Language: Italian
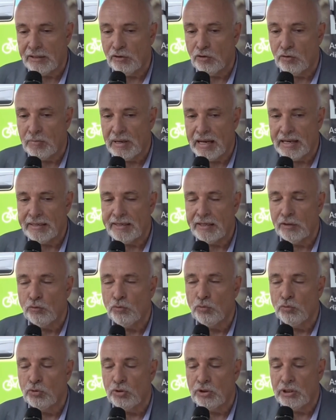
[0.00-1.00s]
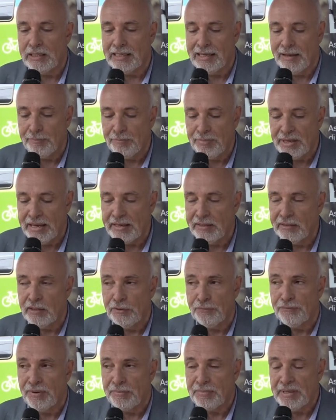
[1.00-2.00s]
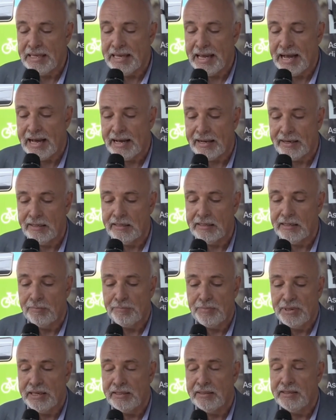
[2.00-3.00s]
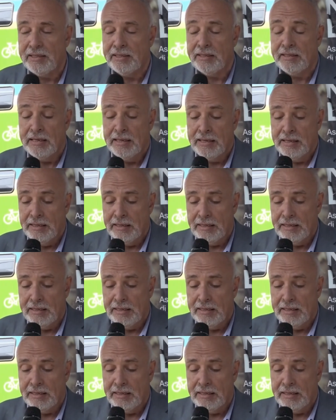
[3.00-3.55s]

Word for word: diretto, ma anche tutti gli ambienti familiari, gli ambienti